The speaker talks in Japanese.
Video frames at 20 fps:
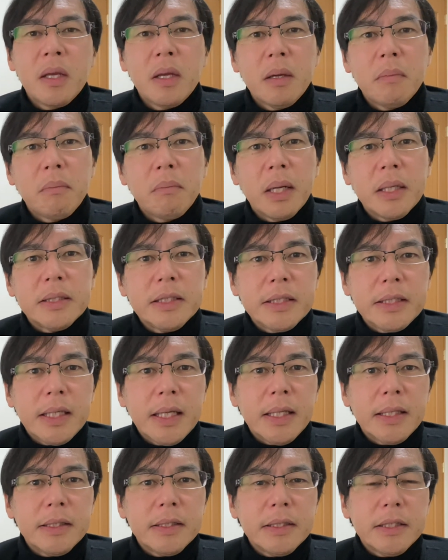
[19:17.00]
まあ、
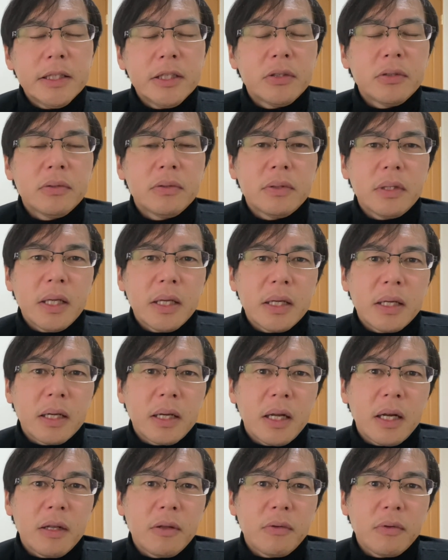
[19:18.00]
2020年
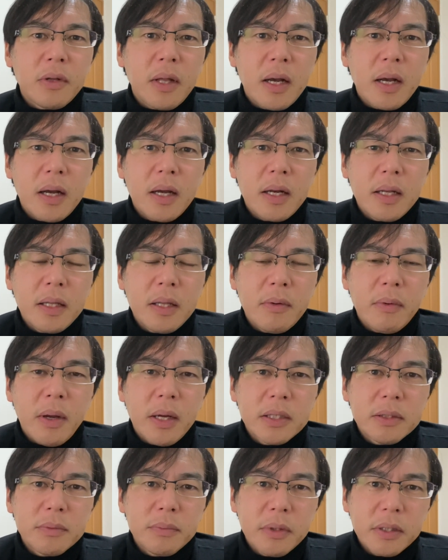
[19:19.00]
からの流れでは
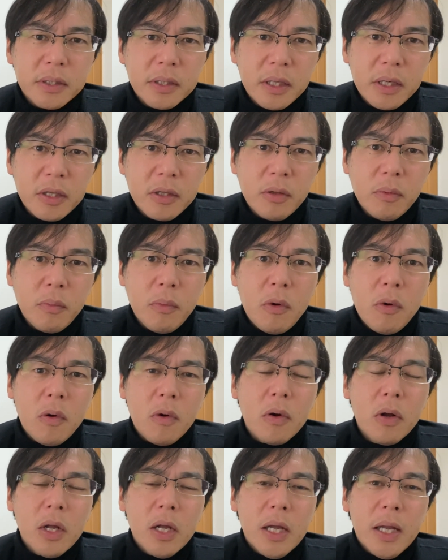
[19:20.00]
ありますけれど
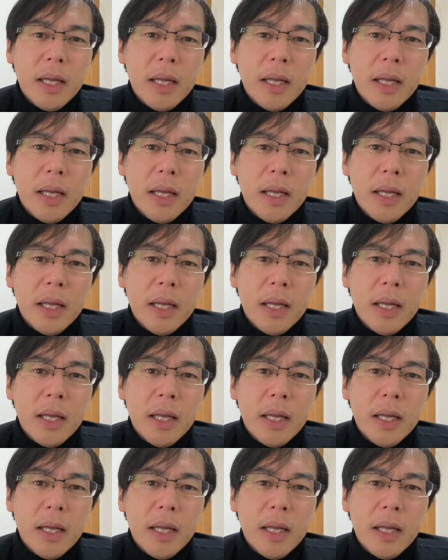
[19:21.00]
も、